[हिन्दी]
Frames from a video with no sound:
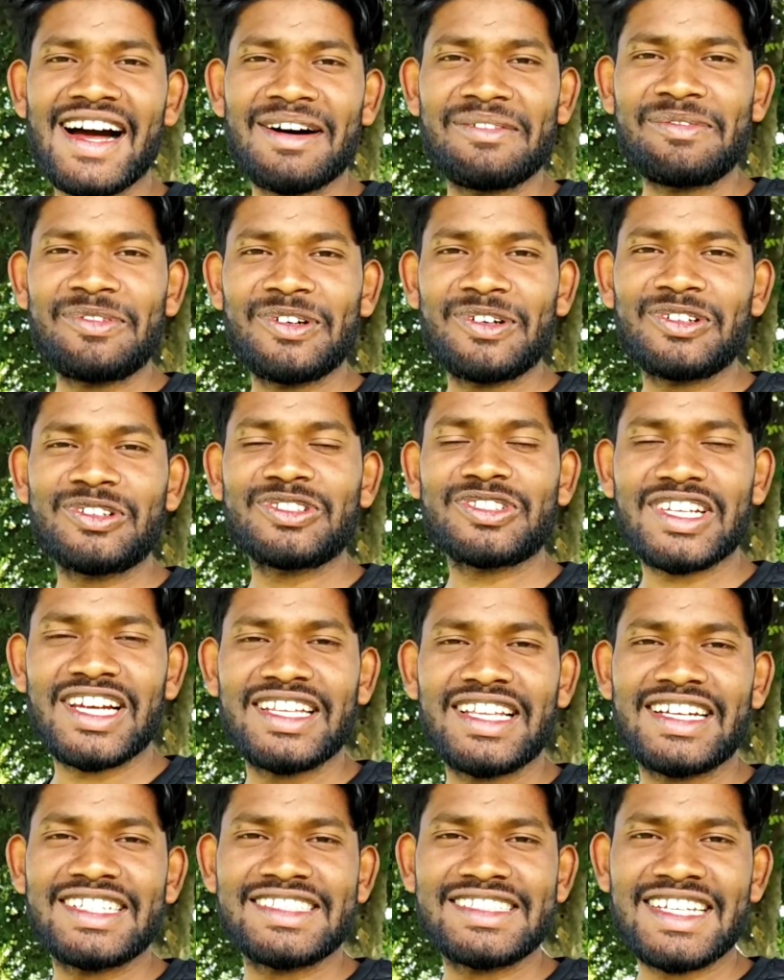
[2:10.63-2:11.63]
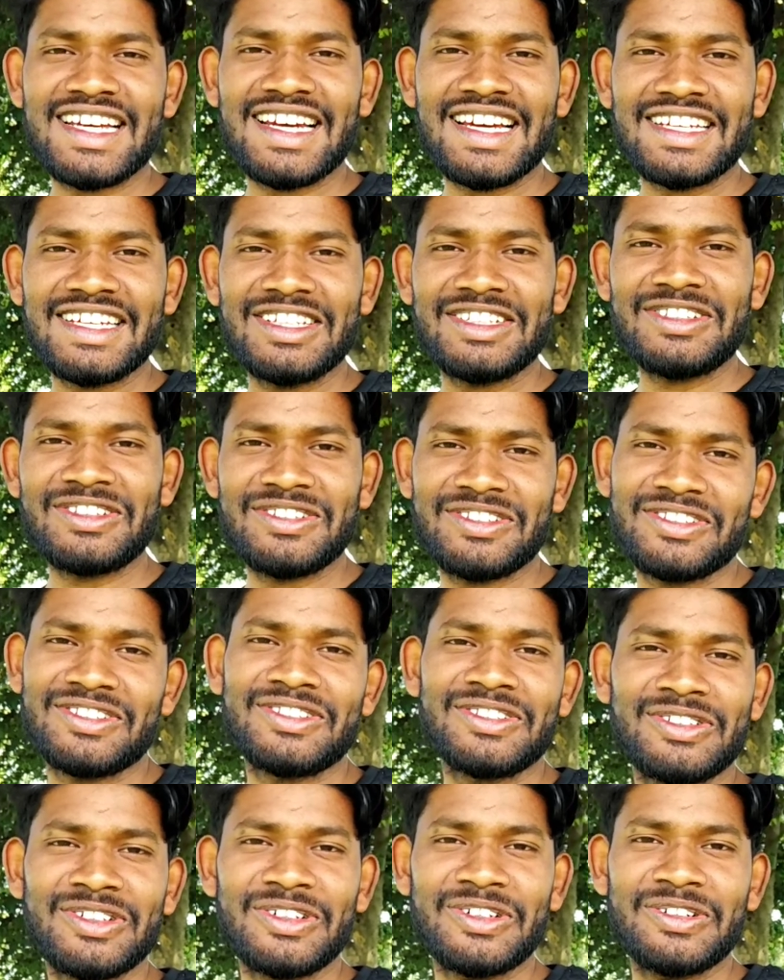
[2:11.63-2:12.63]
आप लोगों को शायद अच्छा लगे
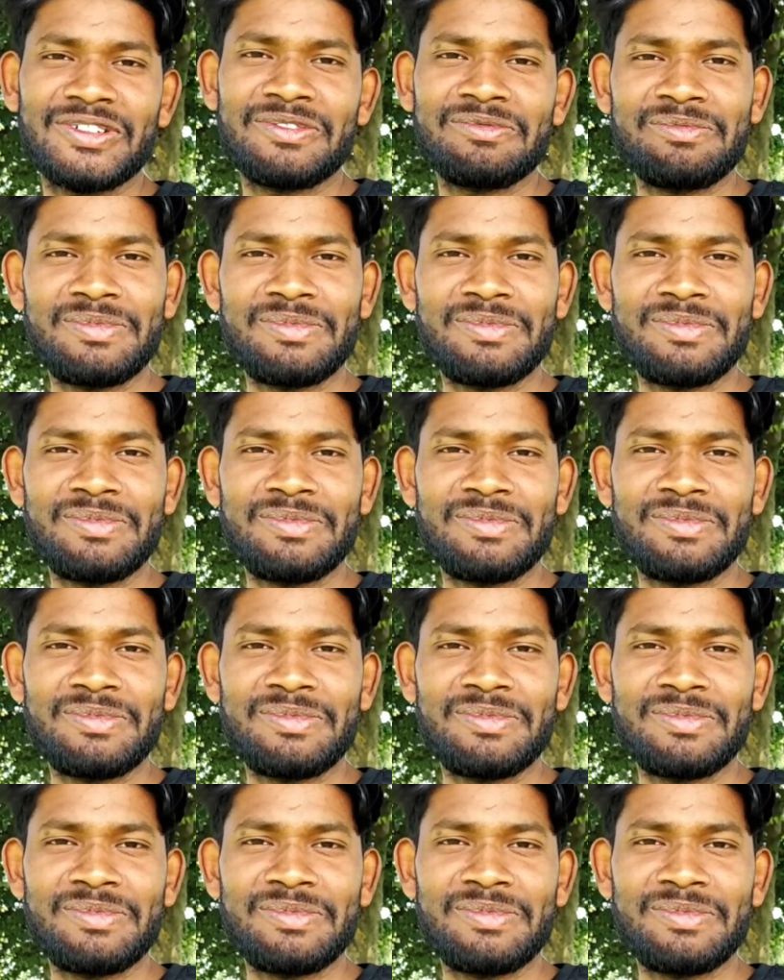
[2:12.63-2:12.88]
तो